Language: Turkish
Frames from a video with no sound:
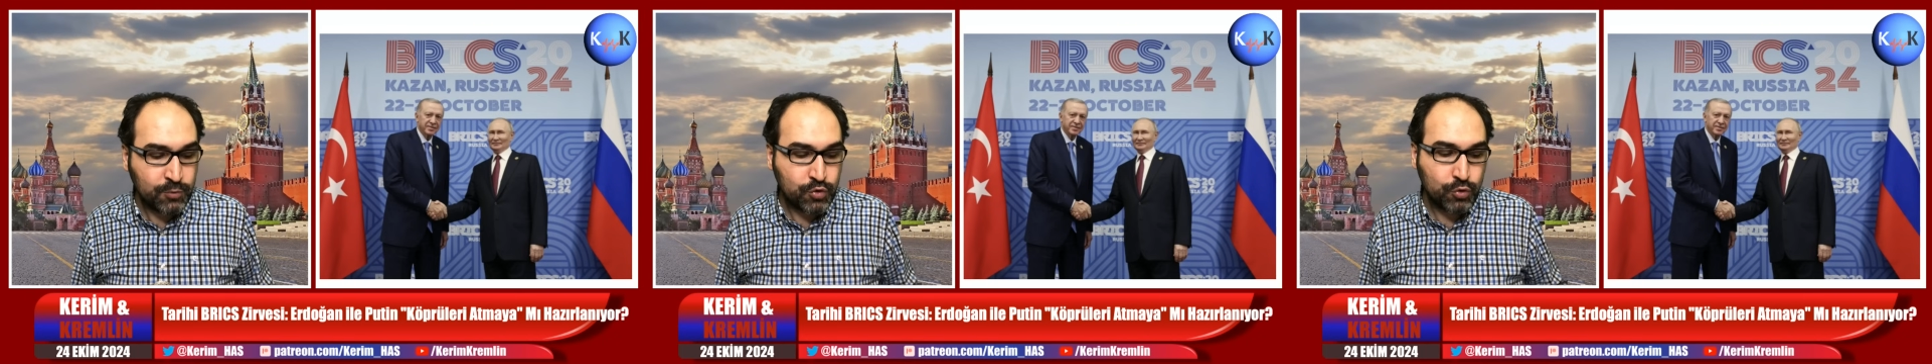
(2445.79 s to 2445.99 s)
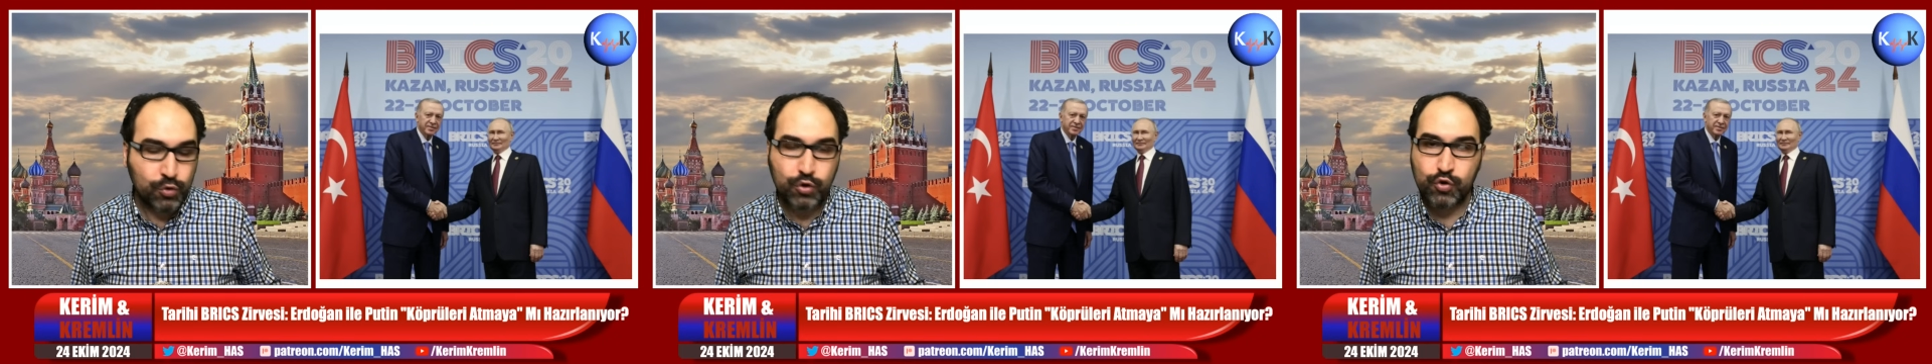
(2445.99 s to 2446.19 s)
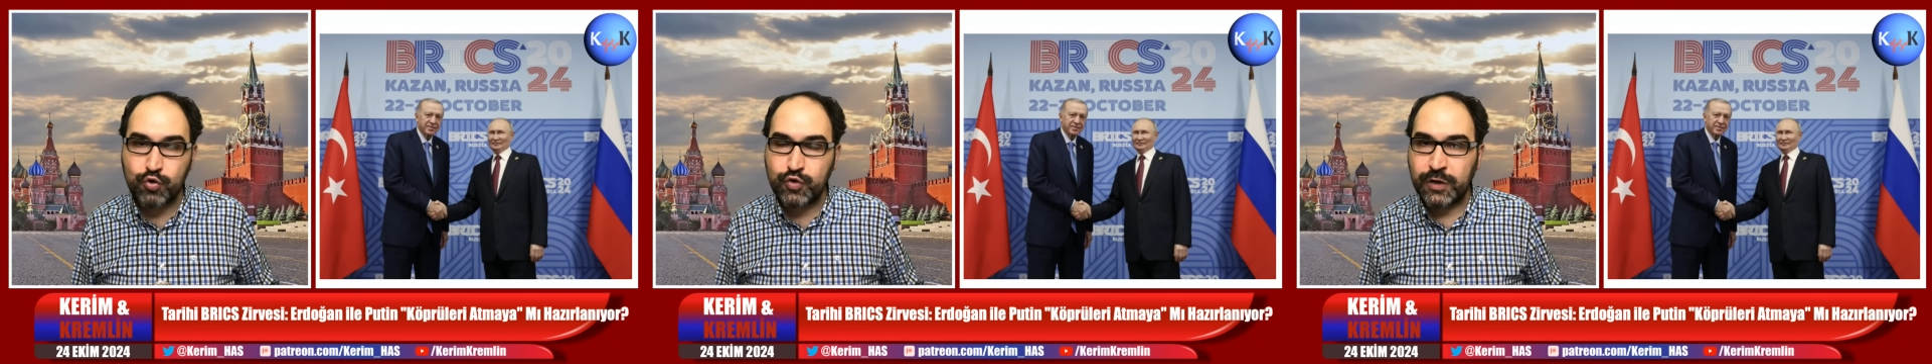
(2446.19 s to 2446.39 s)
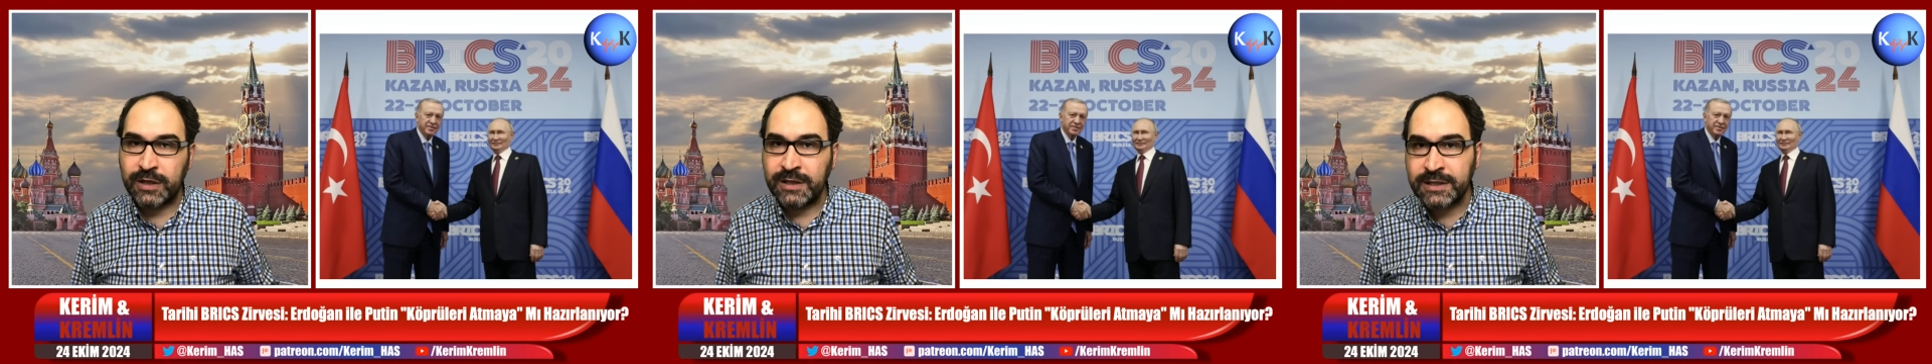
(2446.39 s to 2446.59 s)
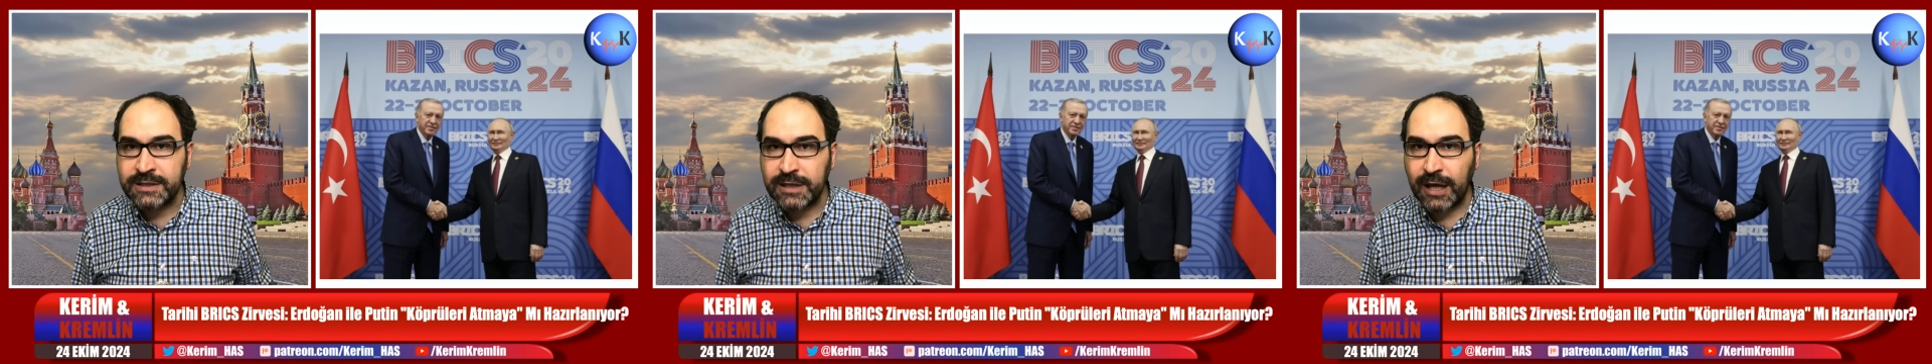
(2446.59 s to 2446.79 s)
Çünkü şu
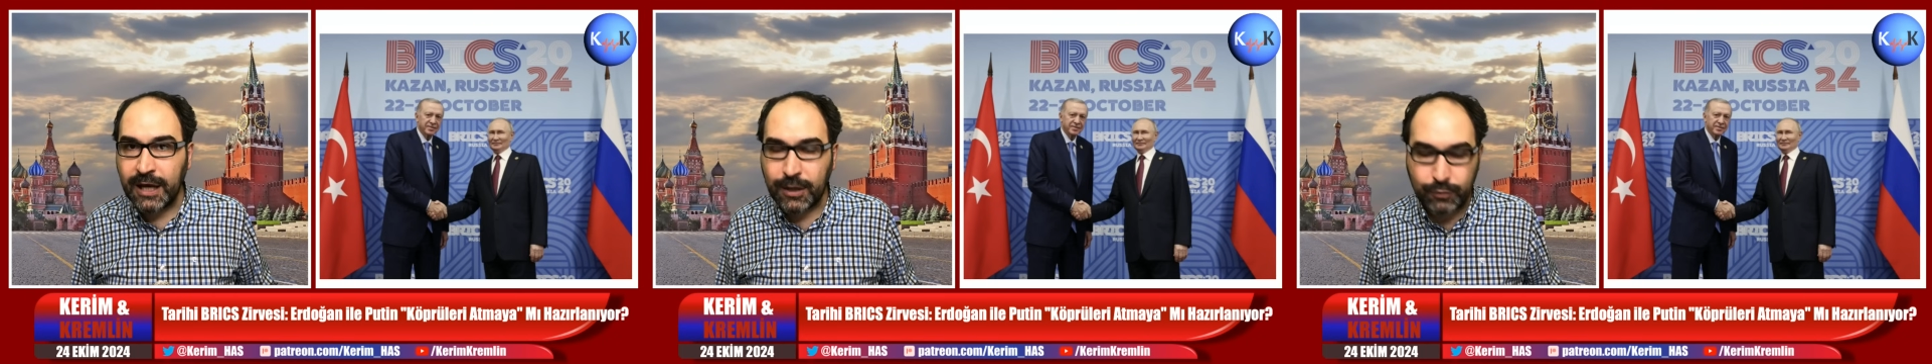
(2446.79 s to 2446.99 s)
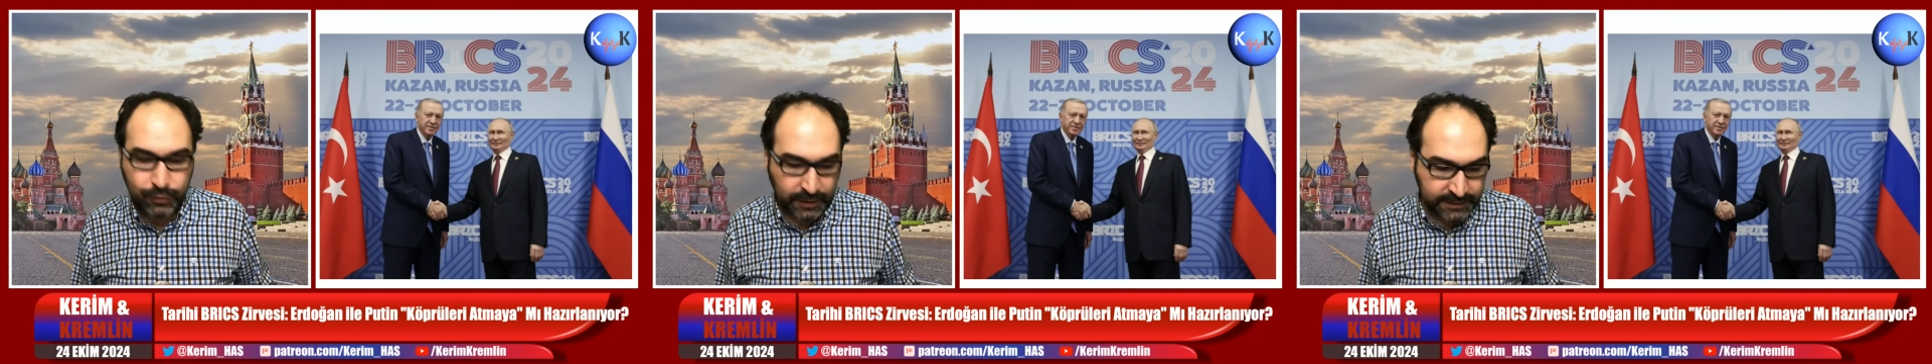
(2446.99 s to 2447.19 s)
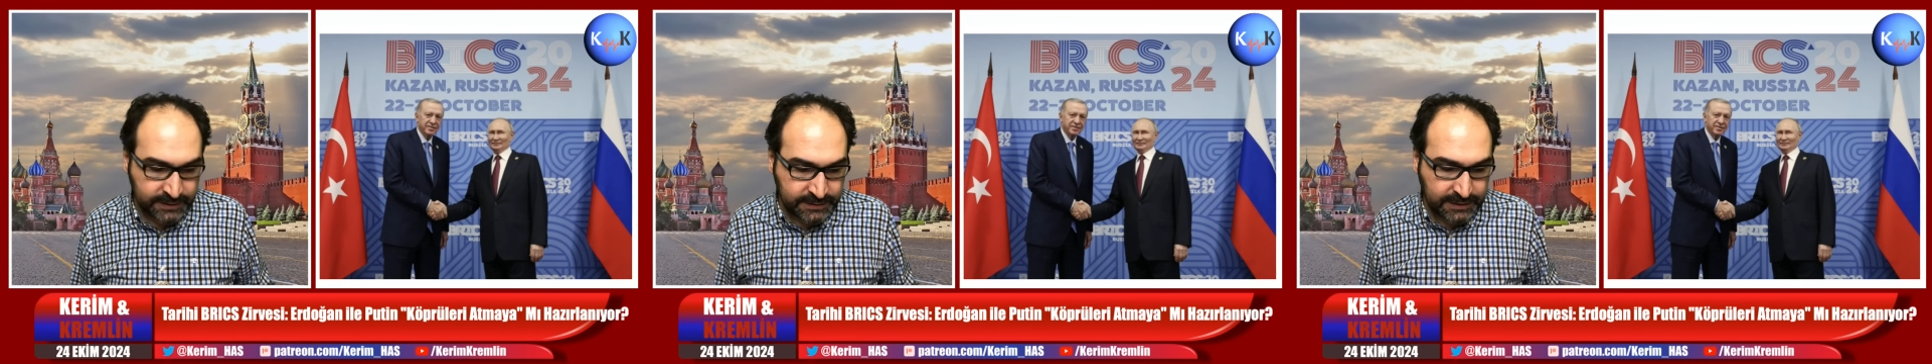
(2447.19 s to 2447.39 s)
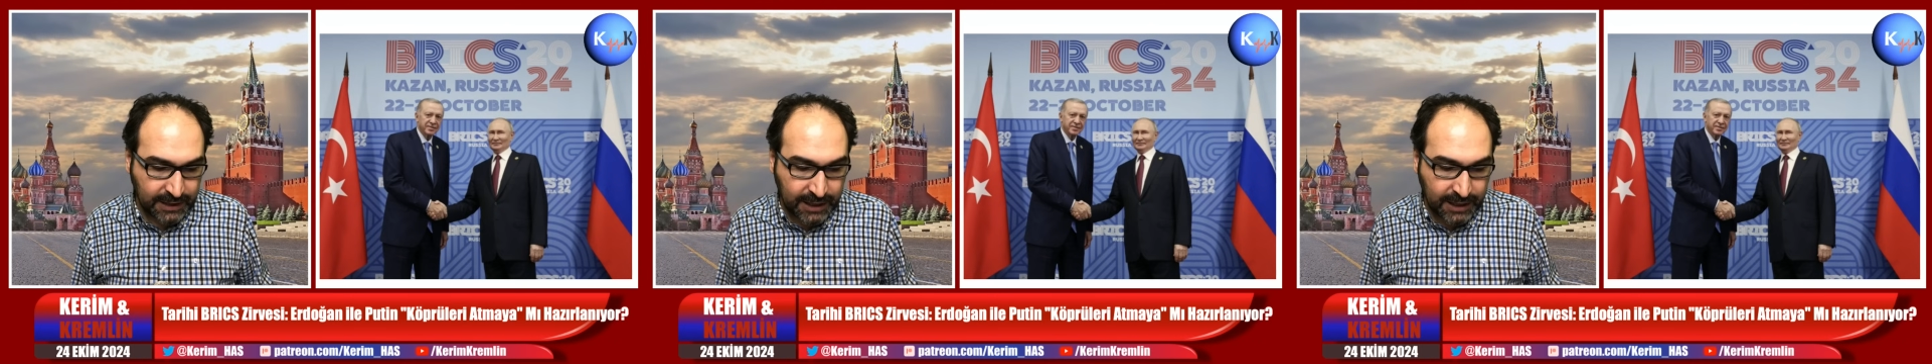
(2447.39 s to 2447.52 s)
sıralar Erdoğan'ın